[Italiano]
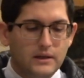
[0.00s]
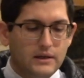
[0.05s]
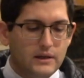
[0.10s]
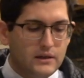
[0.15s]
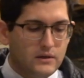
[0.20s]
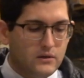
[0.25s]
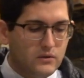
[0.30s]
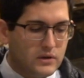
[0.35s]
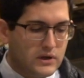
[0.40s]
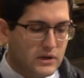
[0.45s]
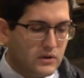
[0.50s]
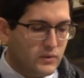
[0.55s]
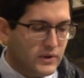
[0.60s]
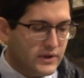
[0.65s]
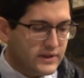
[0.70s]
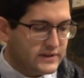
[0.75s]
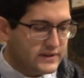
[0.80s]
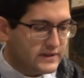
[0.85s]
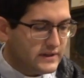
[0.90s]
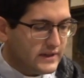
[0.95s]
E allora
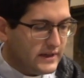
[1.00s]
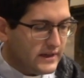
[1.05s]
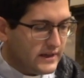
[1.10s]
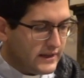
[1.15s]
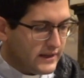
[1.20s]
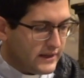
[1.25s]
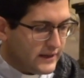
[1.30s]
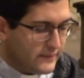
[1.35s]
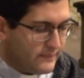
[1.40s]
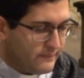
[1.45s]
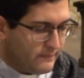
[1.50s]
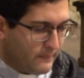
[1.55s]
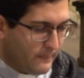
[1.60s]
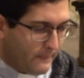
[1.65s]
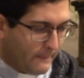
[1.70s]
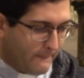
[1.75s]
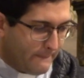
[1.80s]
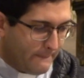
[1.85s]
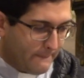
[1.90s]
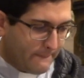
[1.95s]
questa,
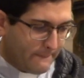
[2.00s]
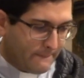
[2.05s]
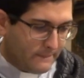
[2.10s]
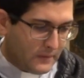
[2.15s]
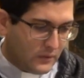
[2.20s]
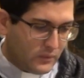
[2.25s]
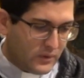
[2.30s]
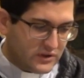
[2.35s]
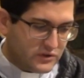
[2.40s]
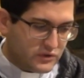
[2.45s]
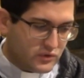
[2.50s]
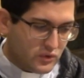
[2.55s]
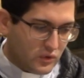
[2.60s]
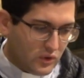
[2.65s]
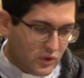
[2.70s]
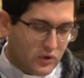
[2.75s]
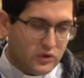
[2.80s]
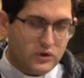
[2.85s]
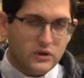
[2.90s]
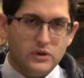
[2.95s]
questo
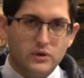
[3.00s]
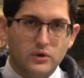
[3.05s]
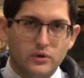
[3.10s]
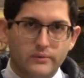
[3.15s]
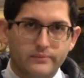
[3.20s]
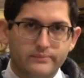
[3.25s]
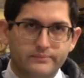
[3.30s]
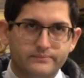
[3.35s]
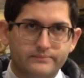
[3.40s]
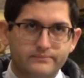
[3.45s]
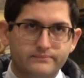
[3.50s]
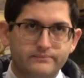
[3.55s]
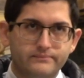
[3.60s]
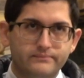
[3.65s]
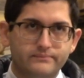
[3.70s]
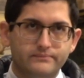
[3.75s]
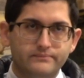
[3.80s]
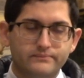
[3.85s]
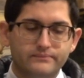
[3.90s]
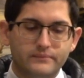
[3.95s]
olio
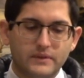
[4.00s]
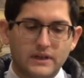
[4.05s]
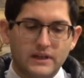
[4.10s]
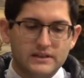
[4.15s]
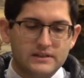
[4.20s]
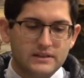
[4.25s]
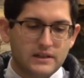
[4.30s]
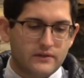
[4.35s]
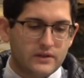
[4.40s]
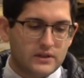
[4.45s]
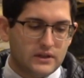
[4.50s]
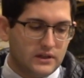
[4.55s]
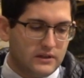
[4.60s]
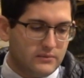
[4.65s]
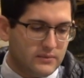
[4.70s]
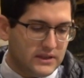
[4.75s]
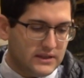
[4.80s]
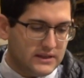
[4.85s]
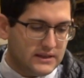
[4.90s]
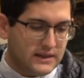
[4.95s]
che serve ad
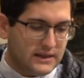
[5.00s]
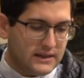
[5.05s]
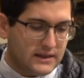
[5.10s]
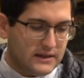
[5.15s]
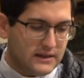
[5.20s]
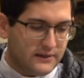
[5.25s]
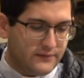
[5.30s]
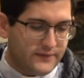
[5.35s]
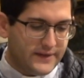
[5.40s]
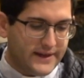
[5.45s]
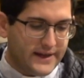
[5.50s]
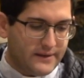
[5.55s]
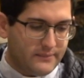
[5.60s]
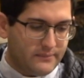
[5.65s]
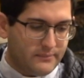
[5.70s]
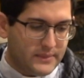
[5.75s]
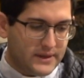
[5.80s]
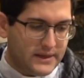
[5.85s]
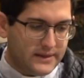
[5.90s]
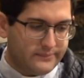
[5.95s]
alimentare la
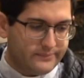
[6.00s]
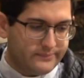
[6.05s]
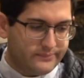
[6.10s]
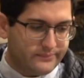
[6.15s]
fiamma,